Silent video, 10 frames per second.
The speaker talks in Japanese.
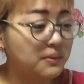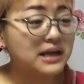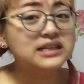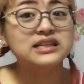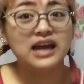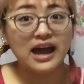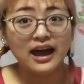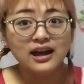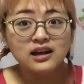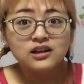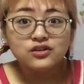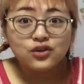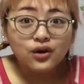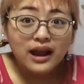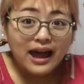マジで
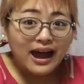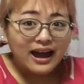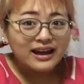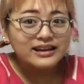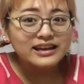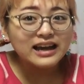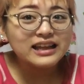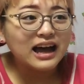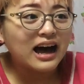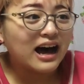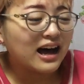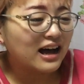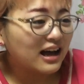どれやだ